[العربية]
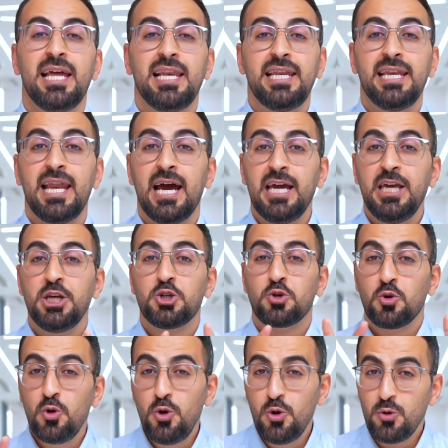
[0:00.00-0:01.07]
لنعيش
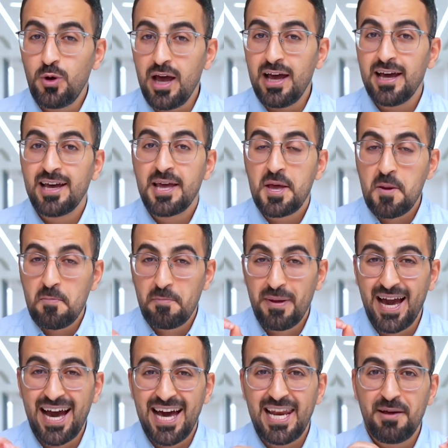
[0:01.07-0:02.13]
كلنا
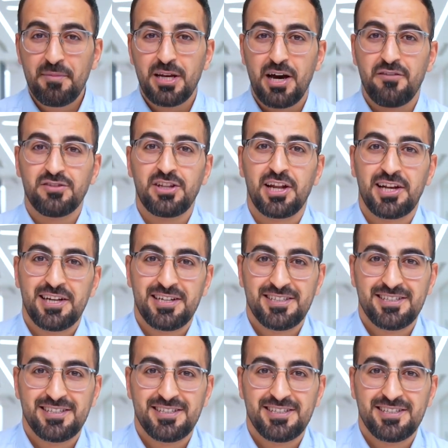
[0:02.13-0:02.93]
بعالم أفضل